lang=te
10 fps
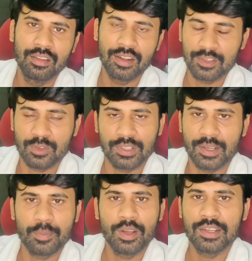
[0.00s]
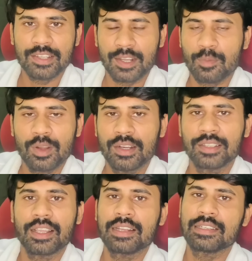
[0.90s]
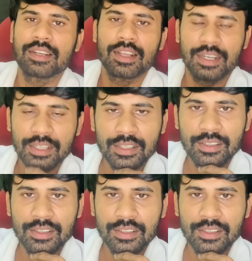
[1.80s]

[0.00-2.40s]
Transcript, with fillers: అంటే సొంత కంపెనీలు జగన్మోహన్ రెడ్డి తయారు చేయట్లే కానీ